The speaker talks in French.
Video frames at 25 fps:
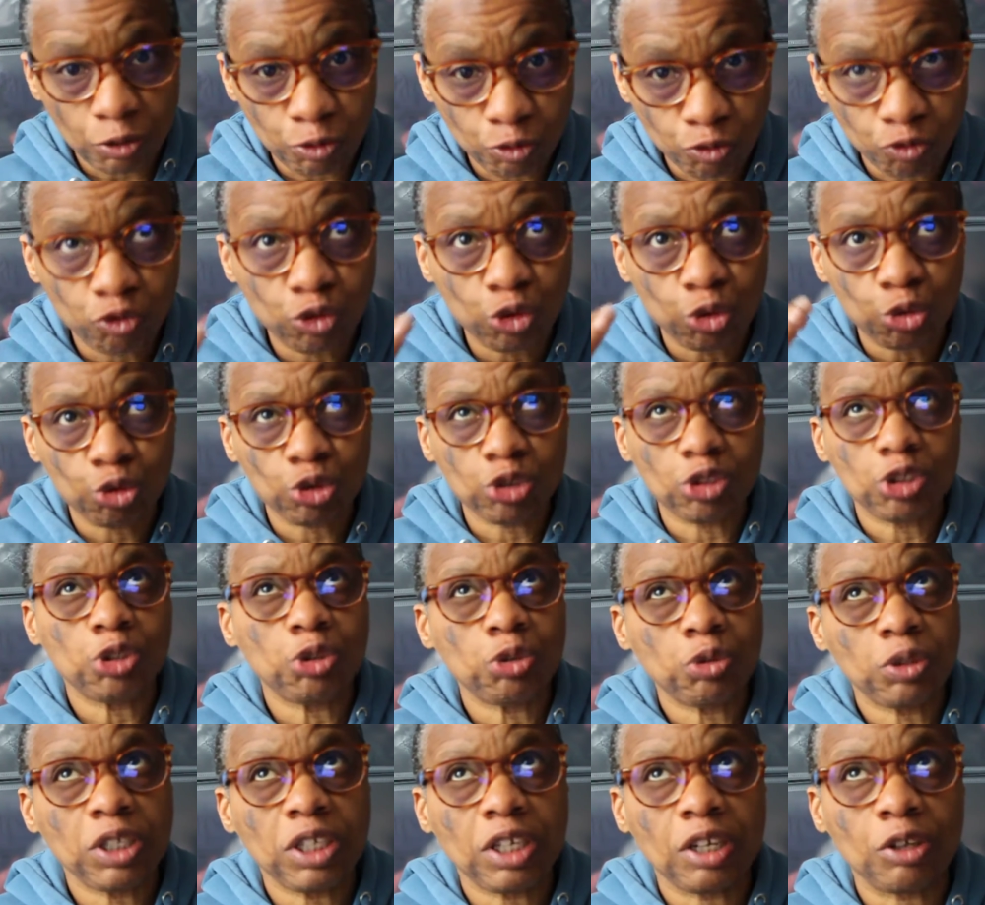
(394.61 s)
vous
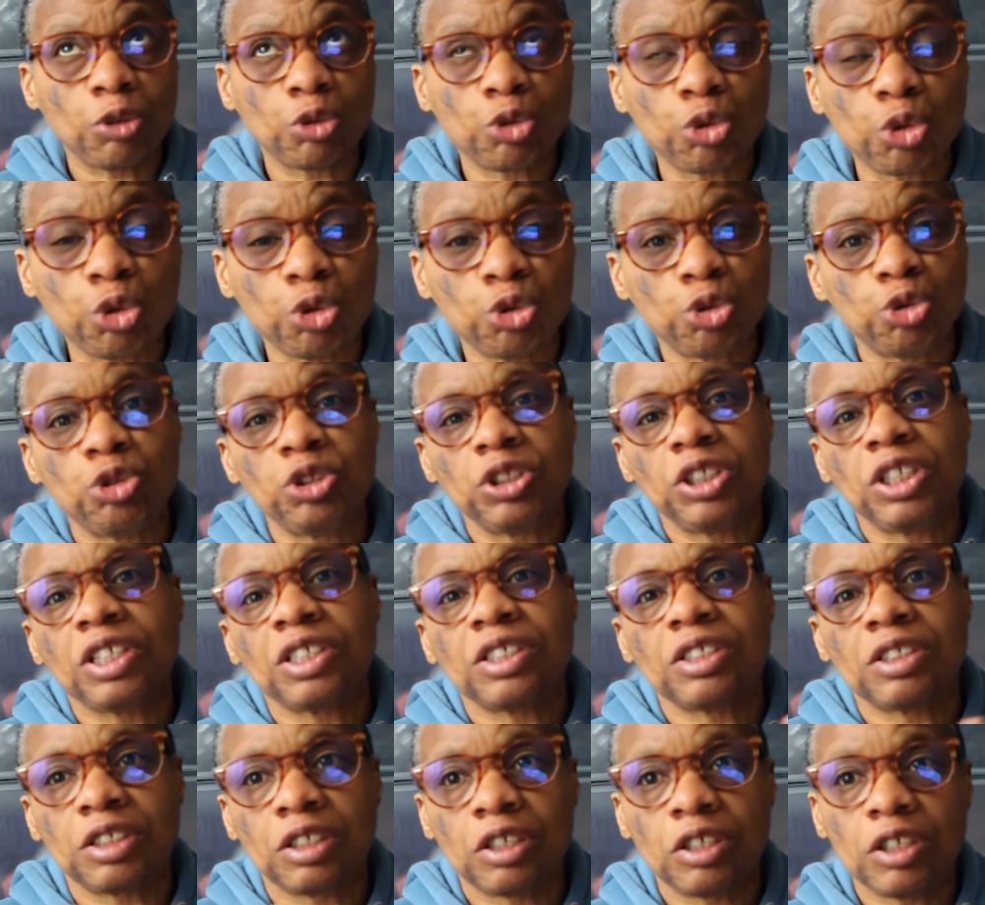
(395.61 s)
continuez à entretenir
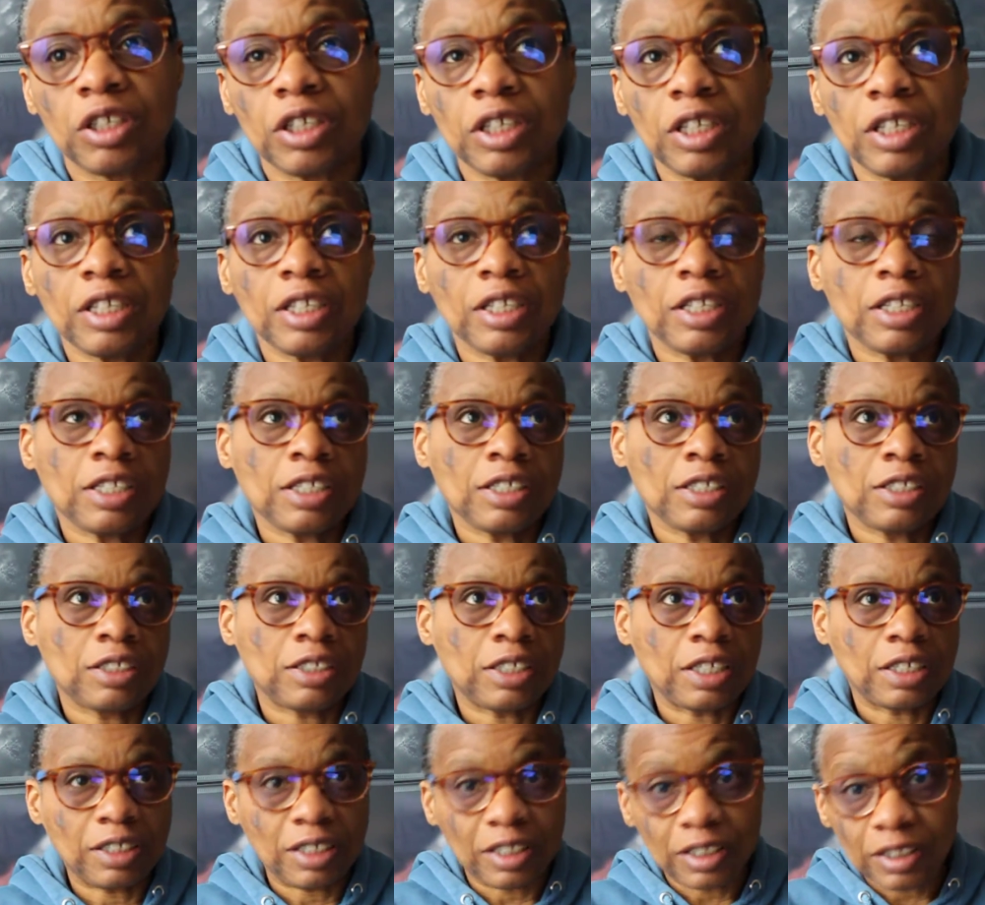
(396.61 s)

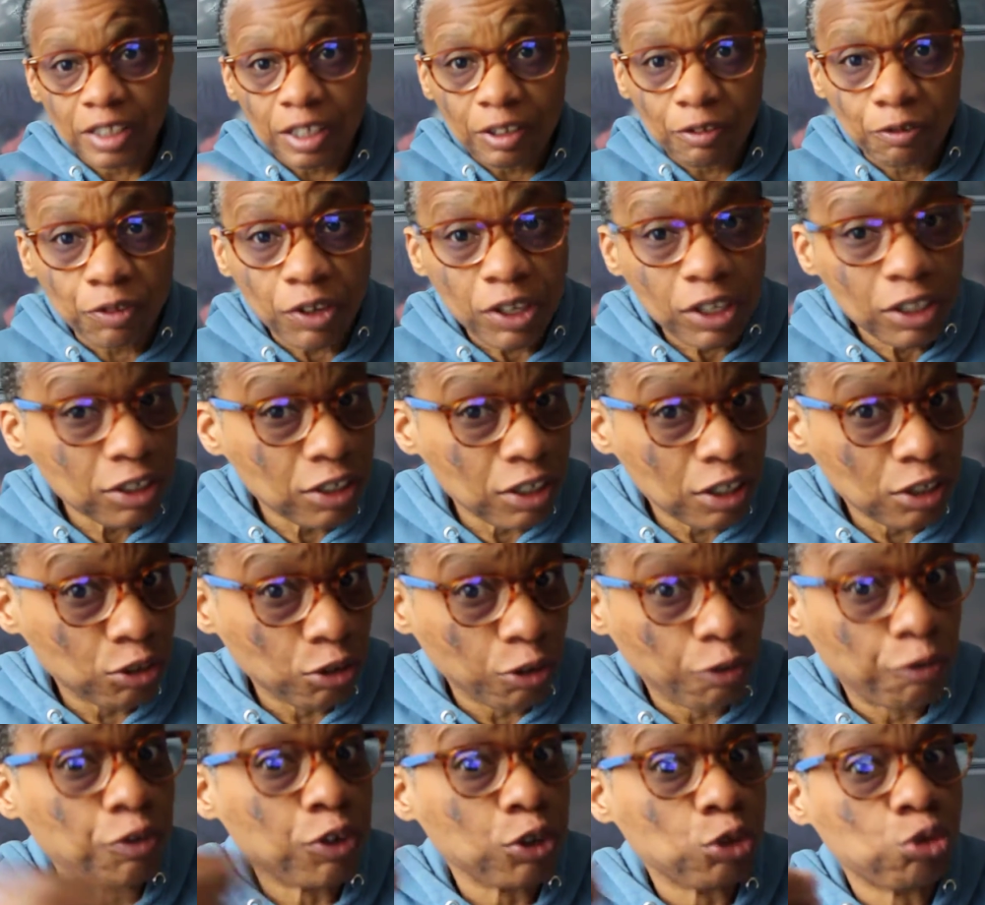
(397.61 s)
cet état de fait qui est
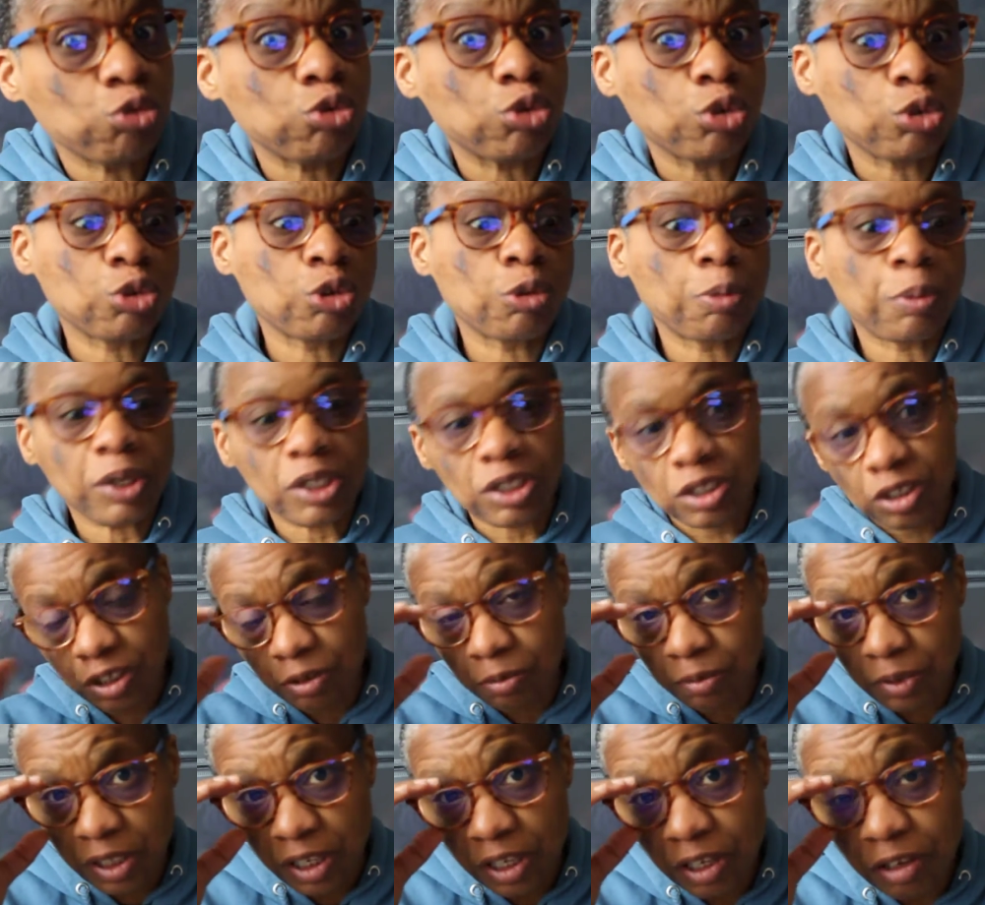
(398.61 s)
en fait une entreprise
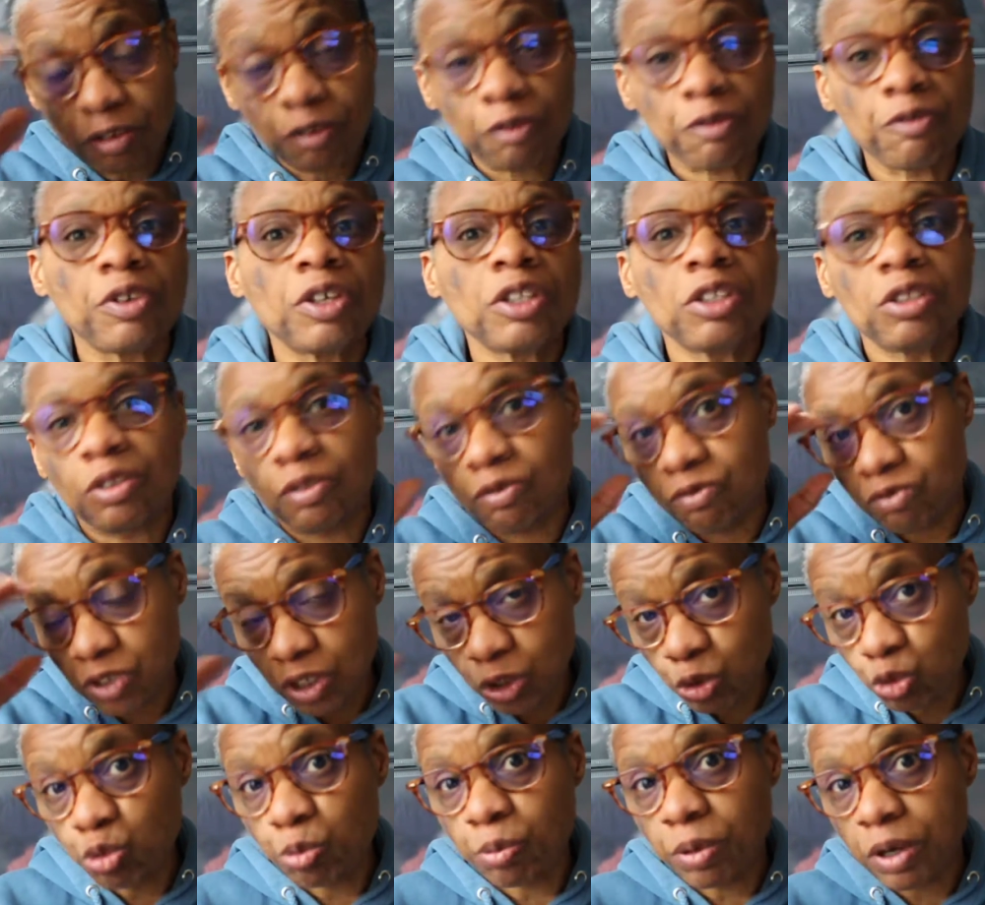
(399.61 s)
criminelle, en fait, vous
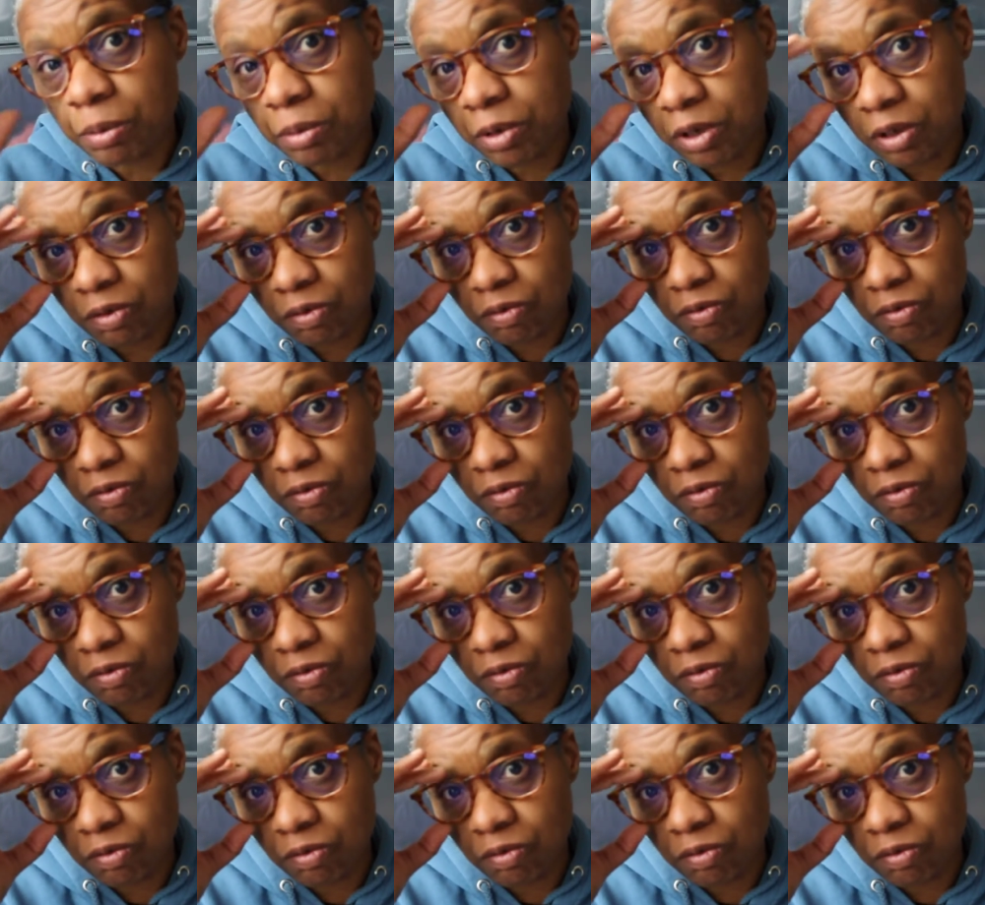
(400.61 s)
êtes coupable.